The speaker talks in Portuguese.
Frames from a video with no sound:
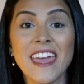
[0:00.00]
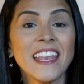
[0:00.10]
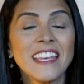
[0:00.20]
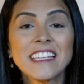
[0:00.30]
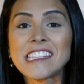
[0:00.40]

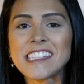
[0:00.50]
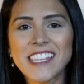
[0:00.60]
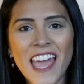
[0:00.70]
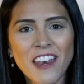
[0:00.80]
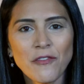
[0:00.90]
Eles
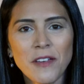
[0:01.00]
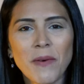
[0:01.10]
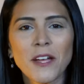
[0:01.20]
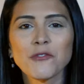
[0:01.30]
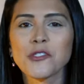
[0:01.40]
servem
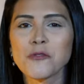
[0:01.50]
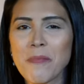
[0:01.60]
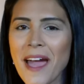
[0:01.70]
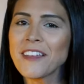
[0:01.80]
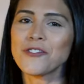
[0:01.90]
para os
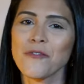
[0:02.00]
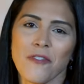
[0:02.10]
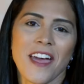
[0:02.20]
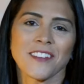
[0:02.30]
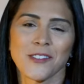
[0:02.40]
mais
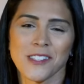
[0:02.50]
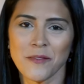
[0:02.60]
diversos